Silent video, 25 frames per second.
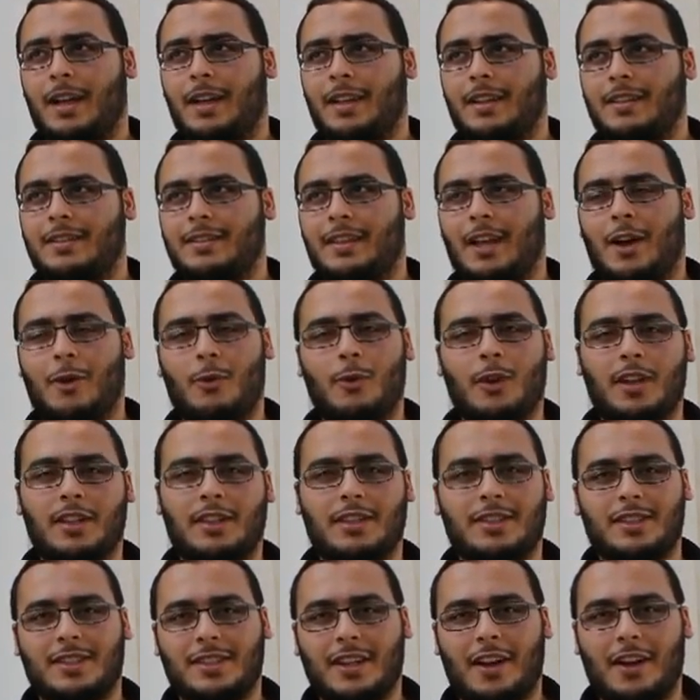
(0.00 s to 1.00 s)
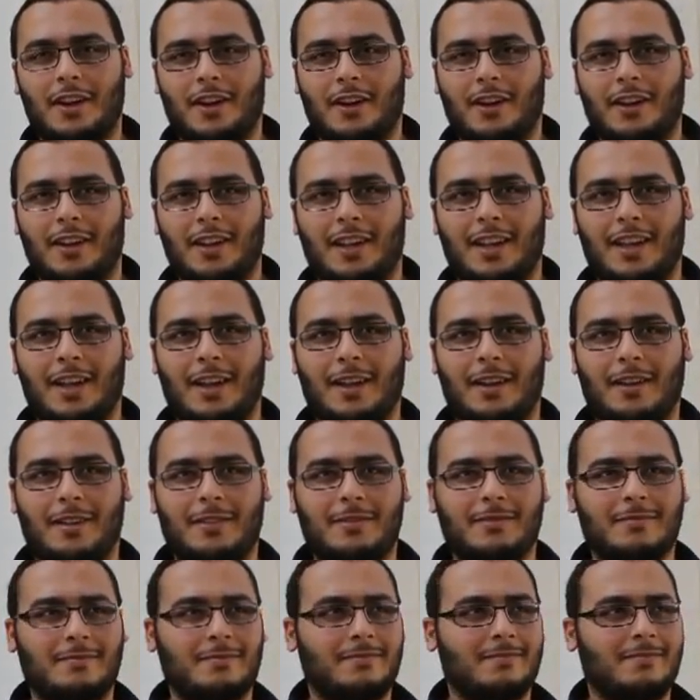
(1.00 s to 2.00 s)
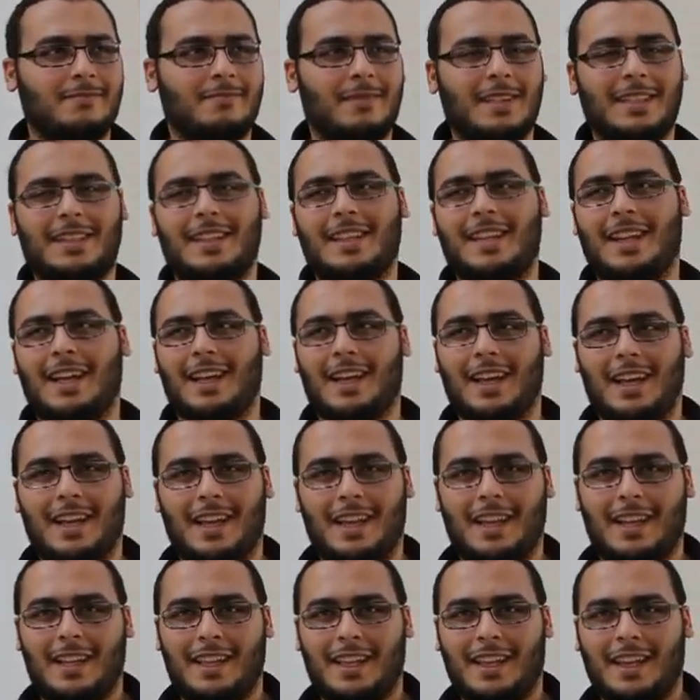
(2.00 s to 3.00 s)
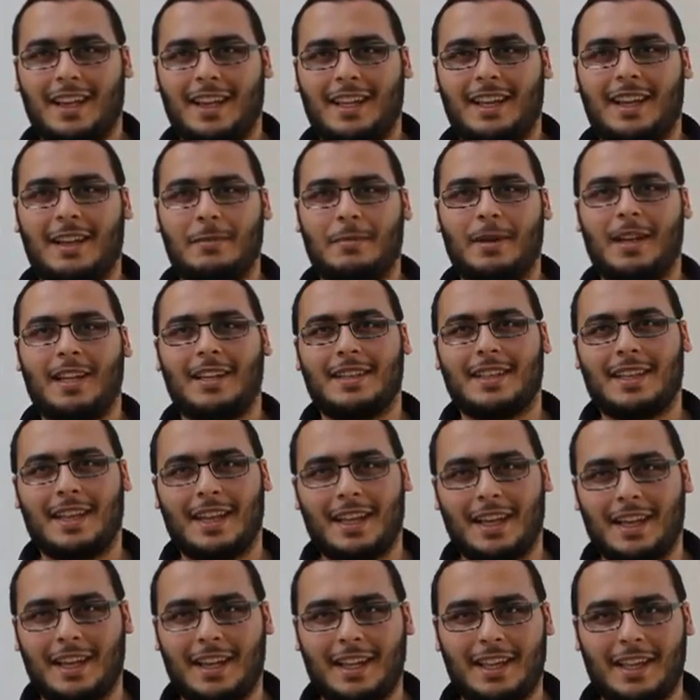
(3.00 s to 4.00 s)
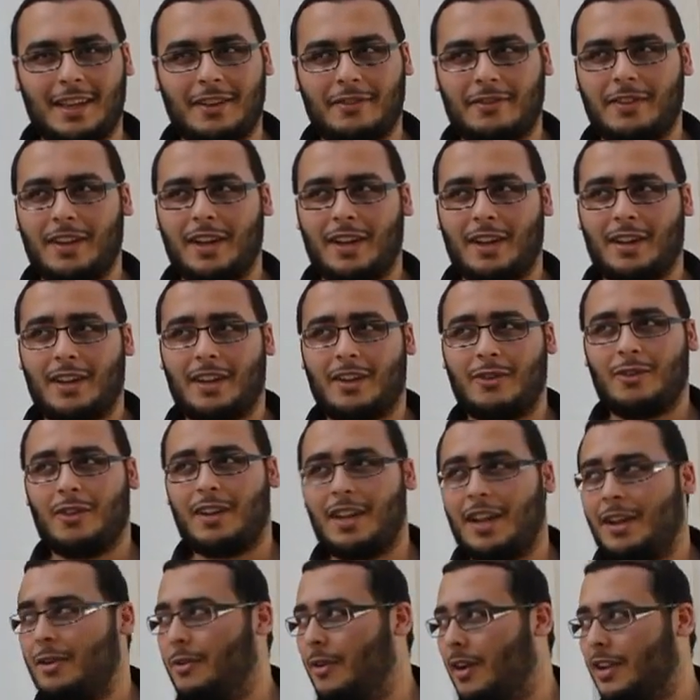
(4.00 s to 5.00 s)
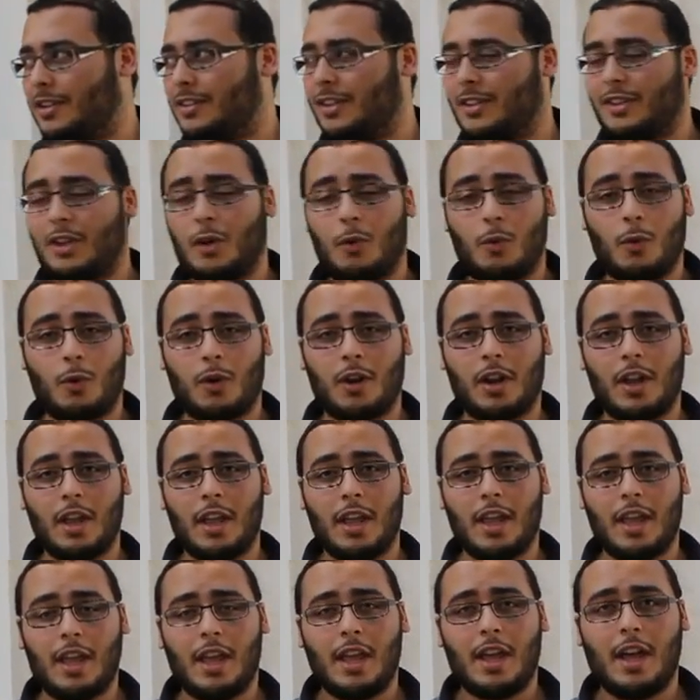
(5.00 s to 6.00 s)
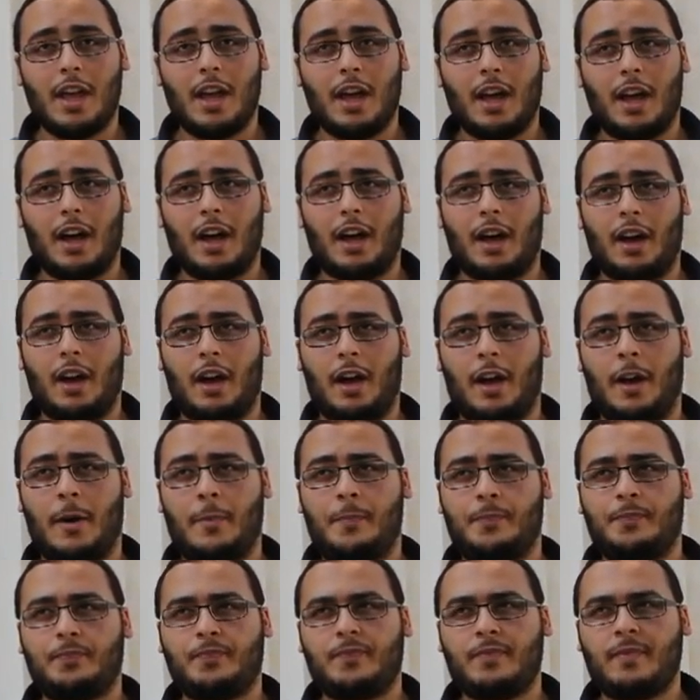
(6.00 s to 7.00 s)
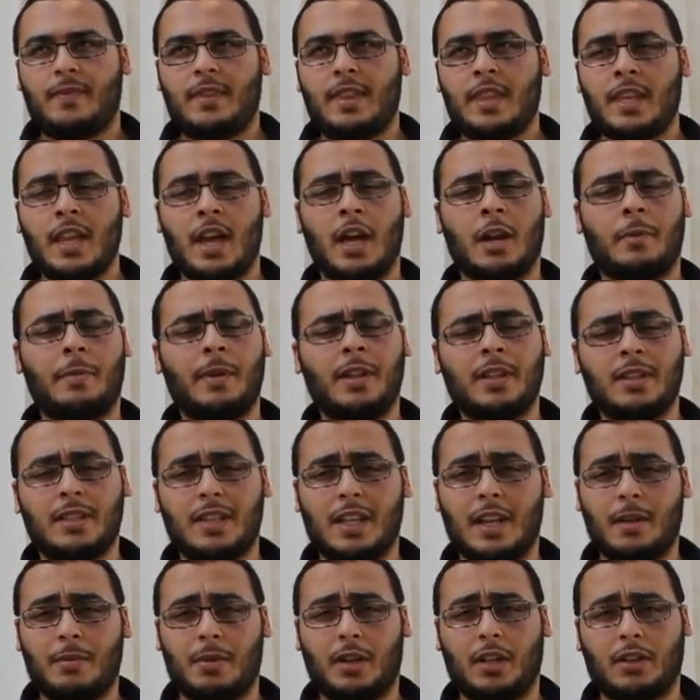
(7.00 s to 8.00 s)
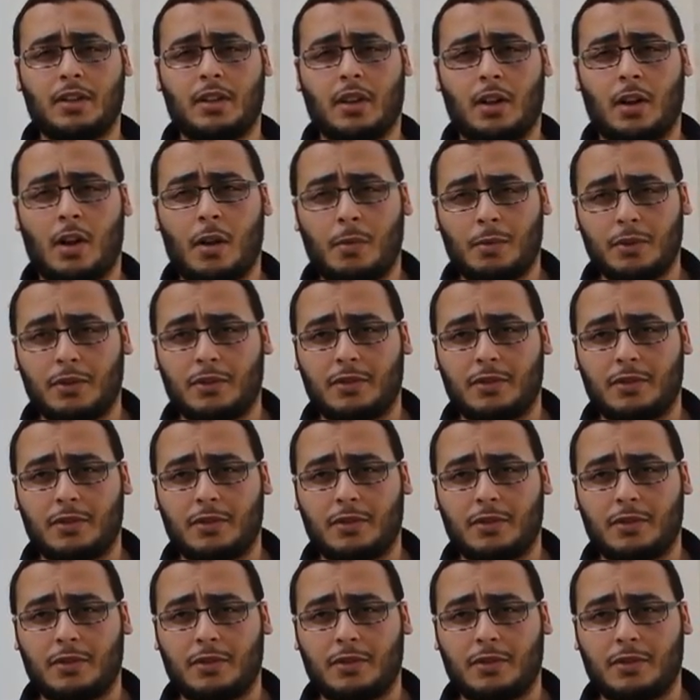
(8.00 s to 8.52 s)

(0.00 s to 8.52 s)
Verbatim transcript: تحولت الصحراء إلى مدينة خيالية إلى بلد خيالية فيها كل أنواع التطور آه، 40 سنة من الترابط